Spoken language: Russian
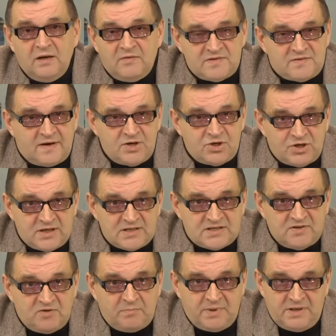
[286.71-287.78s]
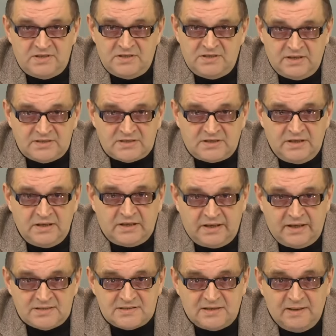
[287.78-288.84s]
возвращаться в президентское
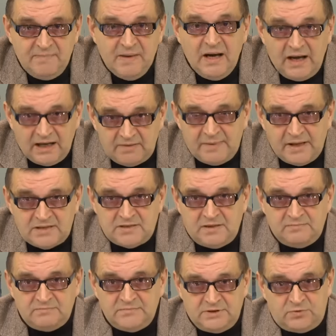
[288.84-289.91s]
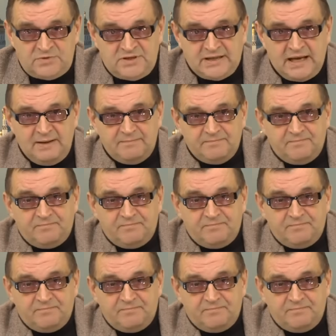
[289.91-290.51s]
кресло. Отметьте эту деталь.